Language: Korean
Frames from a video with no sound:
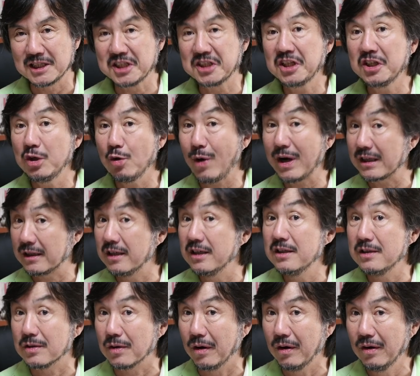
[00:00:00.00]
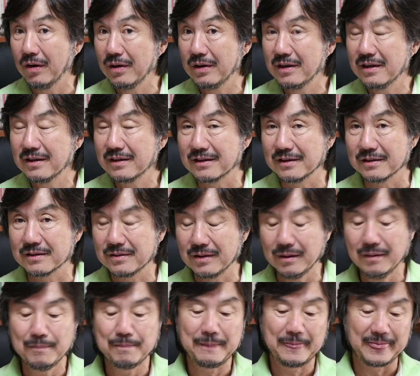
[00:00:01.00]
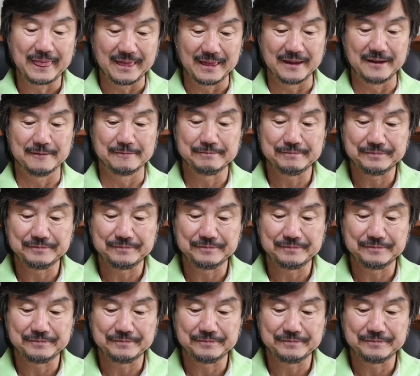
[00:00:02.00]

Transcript: 시선이 확 트이죠. 그렇죠? 음.